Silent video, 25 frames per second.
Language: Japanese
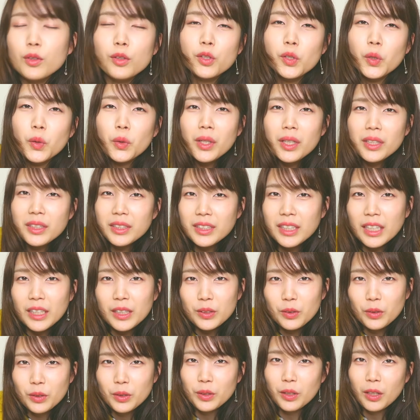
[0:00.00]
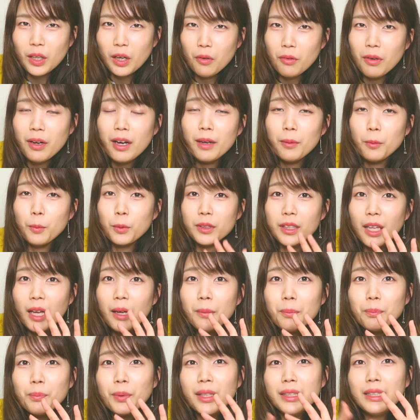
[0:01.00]
です小学生の時とかはもう
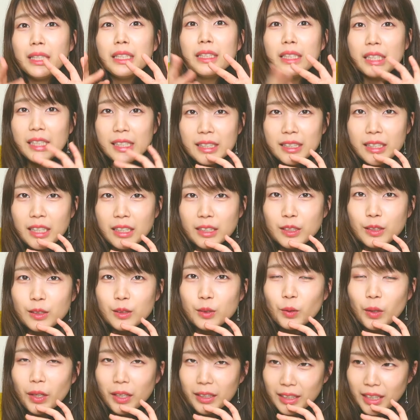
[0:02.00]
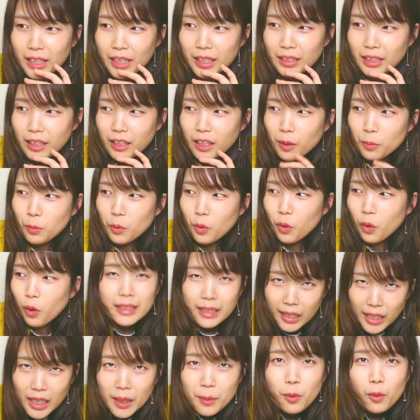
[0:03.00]
短パンに T シャツとかでなんかもう
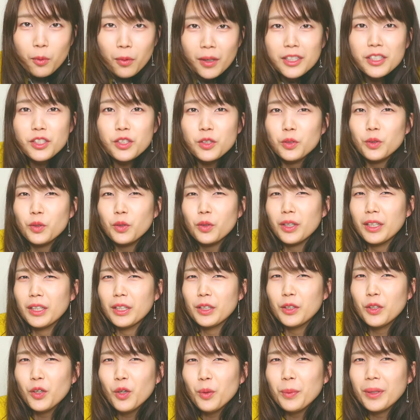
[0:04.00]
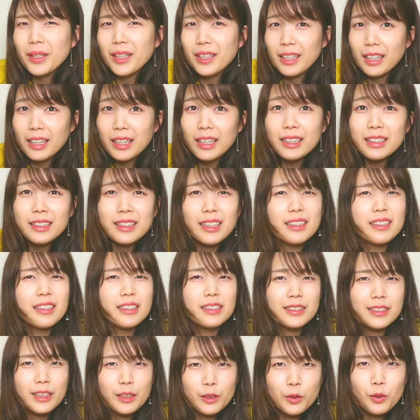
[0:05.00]
何もファッションとかに興味がなかったん
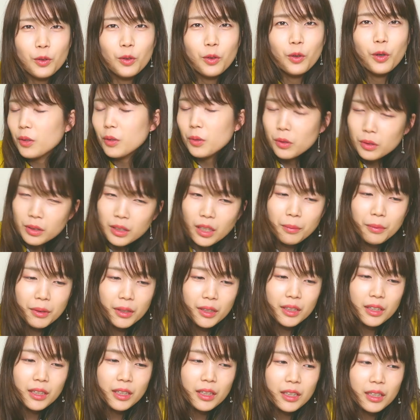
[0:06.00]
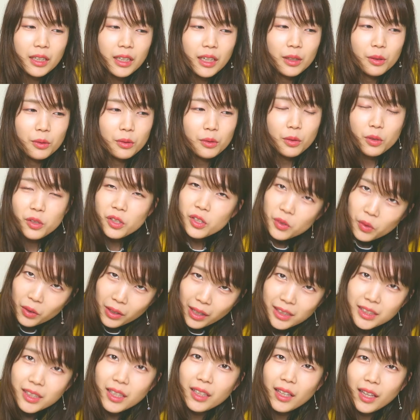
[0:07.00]
ですけどこの度あの年
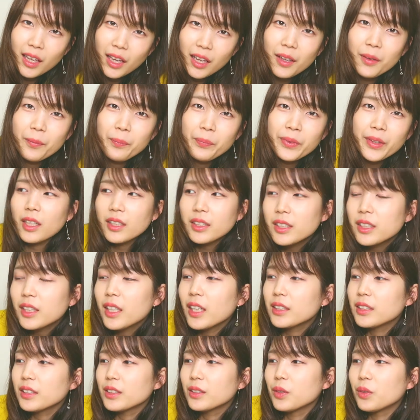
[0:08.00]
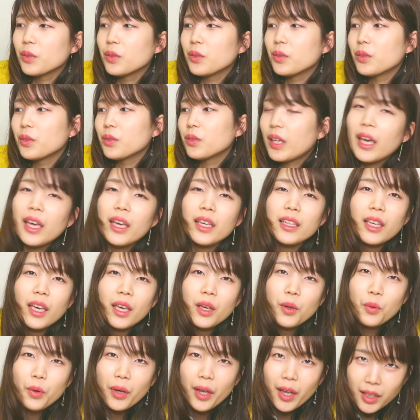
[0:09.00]
を重ね数々の経
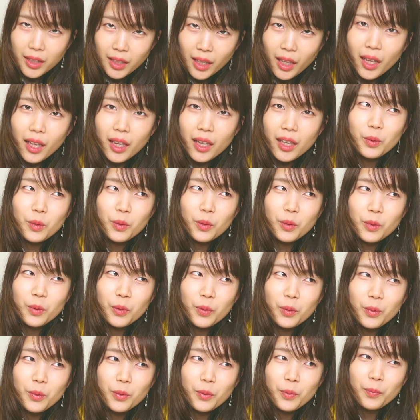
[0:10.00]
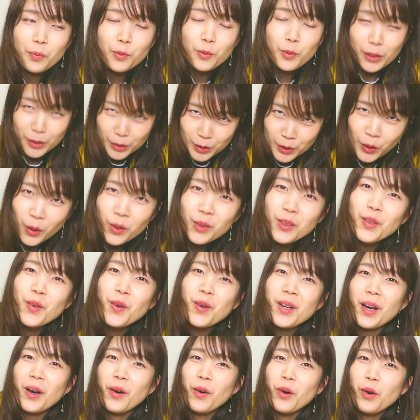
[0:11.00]
験を経てファッション
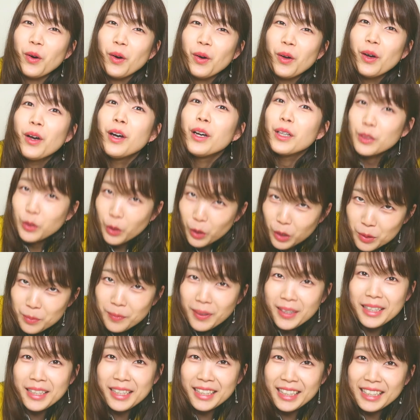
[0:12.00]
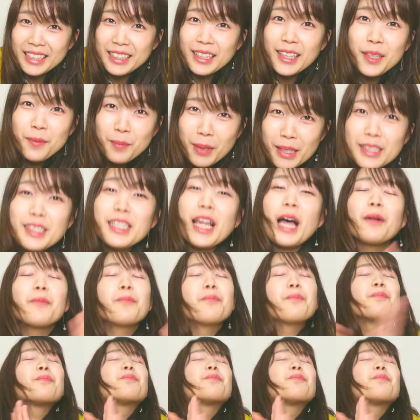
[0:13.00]
動画を撮るまでに至りました